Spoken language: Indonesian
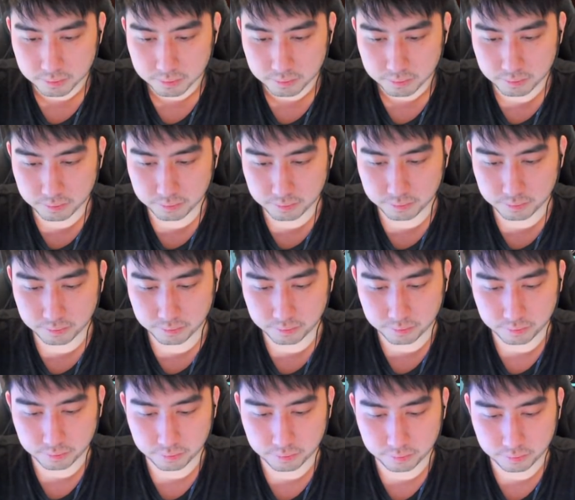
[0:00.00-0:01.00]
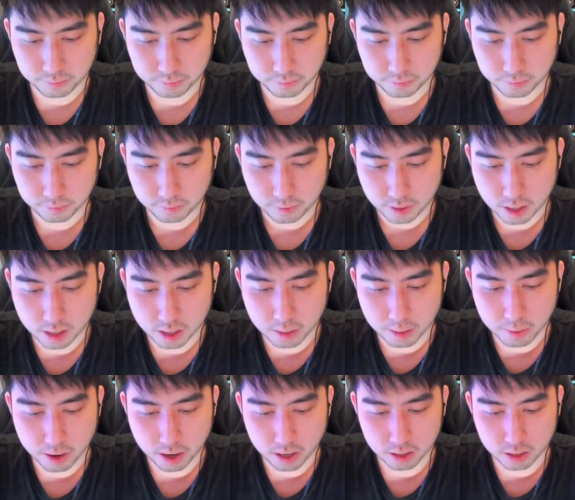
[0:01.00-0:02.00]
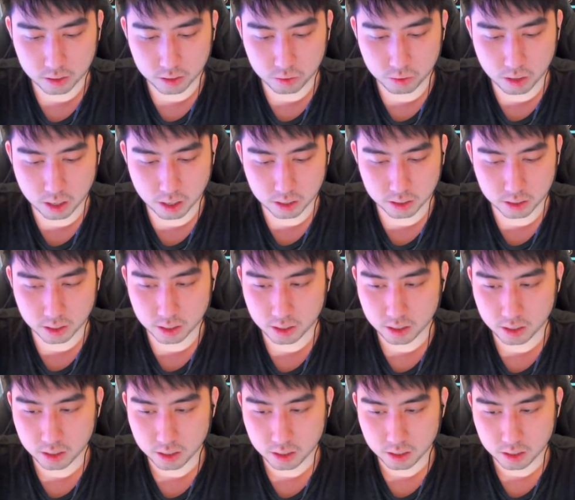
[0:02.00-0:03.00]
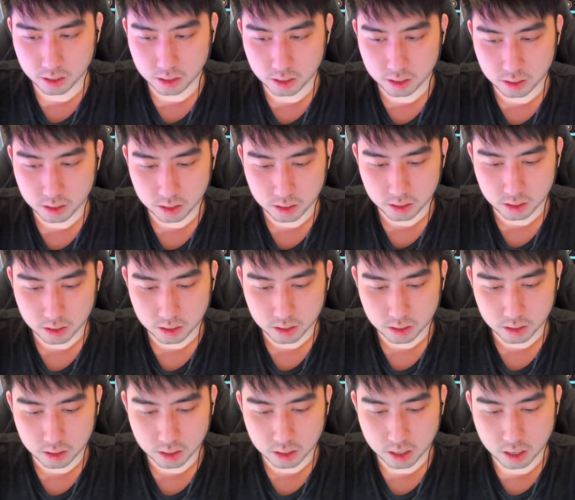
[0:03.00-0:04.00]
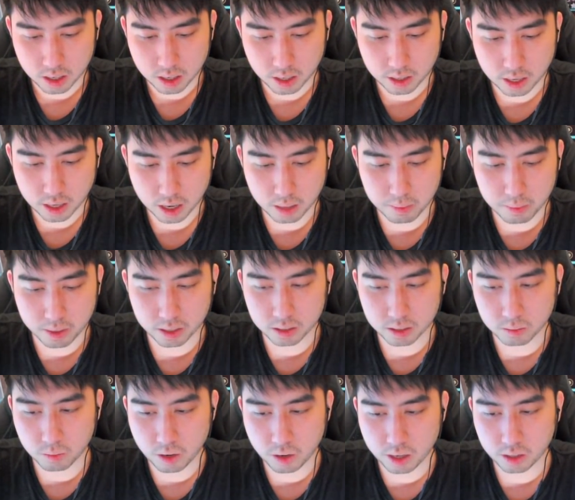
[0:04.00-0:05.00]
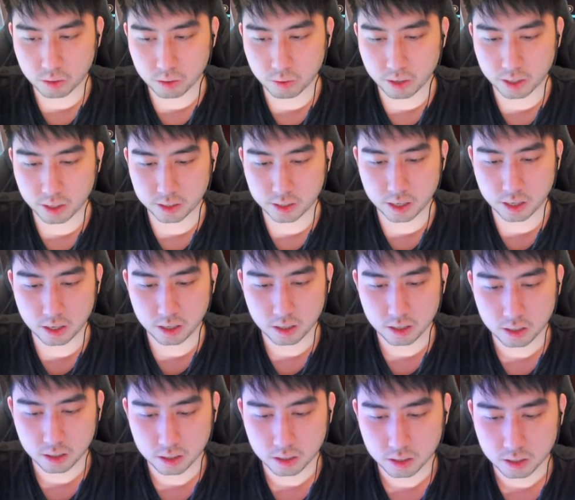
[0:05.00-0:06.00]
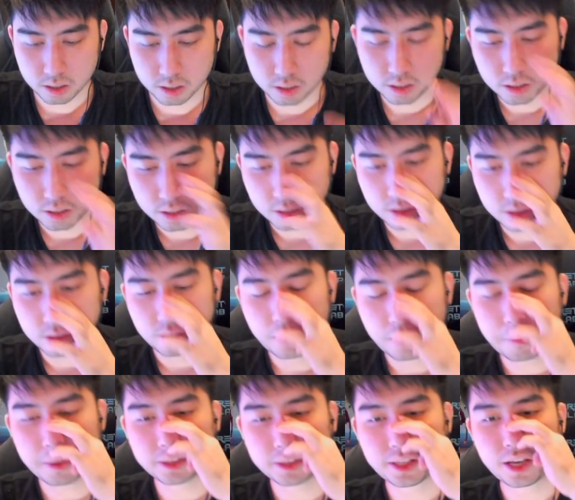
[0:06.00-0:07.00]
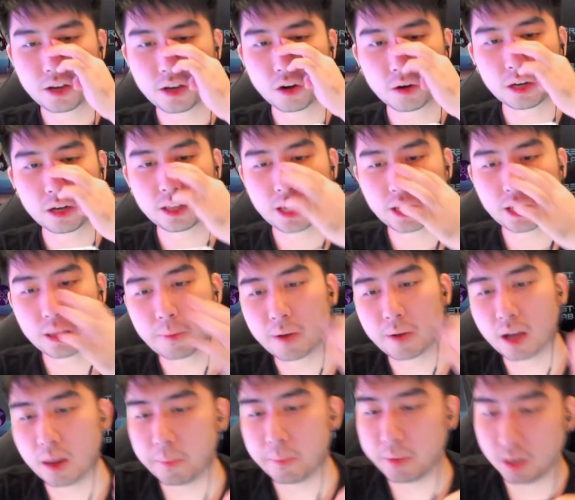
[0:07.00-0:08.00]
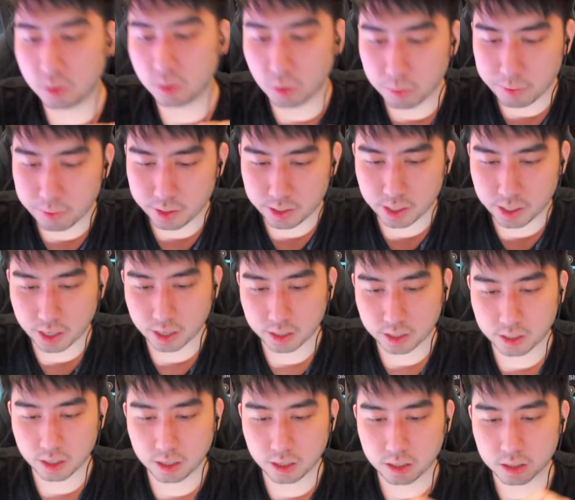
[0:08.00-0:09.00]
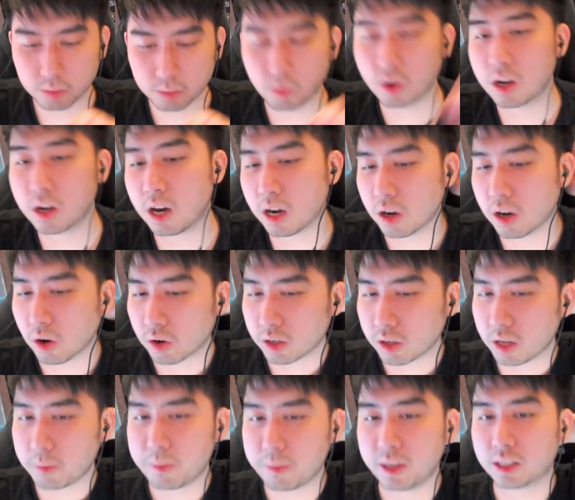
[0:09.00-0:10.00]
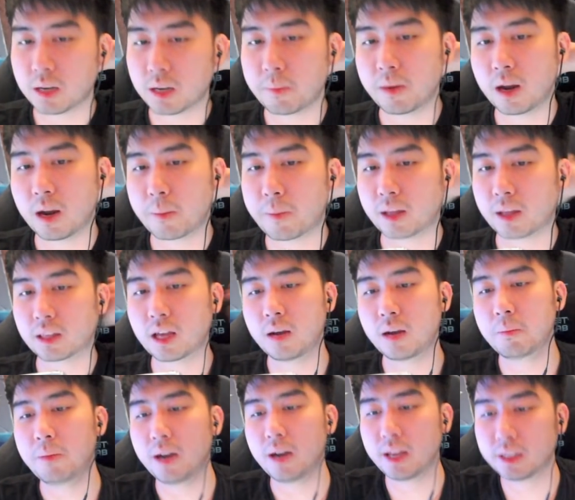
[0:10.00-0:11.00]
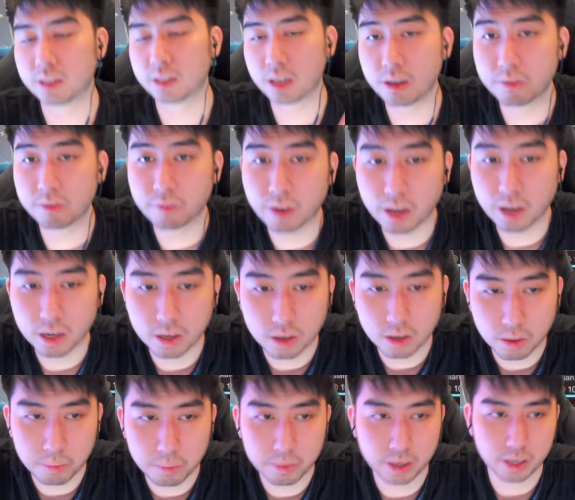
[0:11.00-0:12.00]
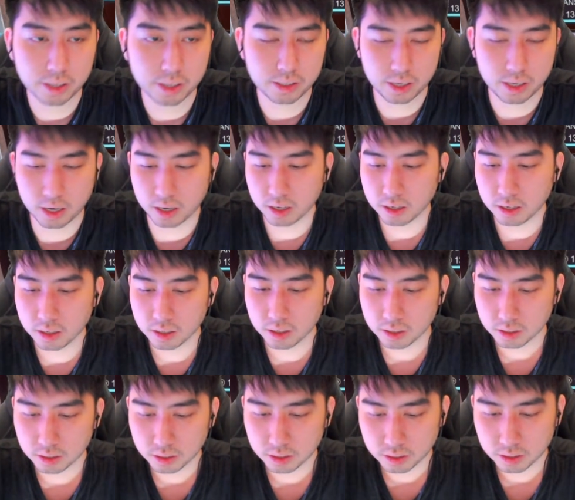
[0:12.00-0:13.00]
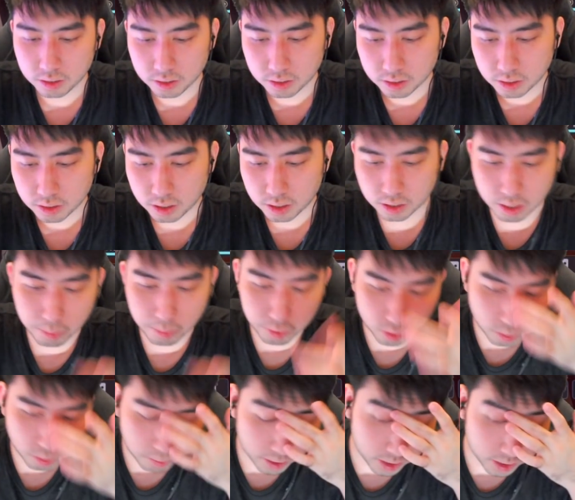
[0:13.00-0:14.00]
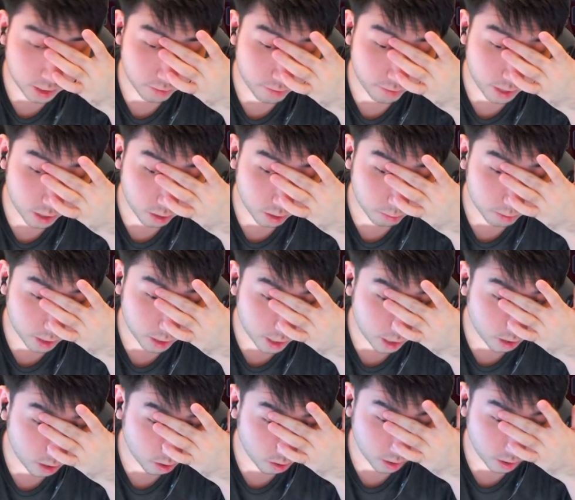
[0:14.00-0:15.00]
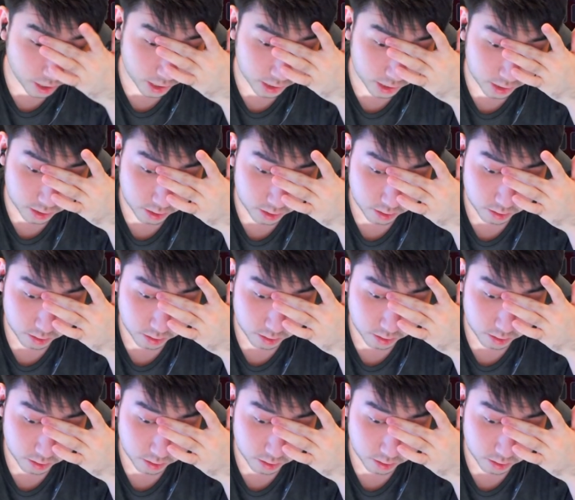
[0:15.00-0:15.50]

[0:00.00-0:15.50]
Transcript: Hmm. Kita bakal jual sih. Karena kita nggak main semua itu guys ya ya pasti Grok nanti kita bakal ambil dua biji guys ya Semoga Groknya bisa mendapatkan Blessing Venom ya guys ya Kita butuh Blessing Venom dari Grok guys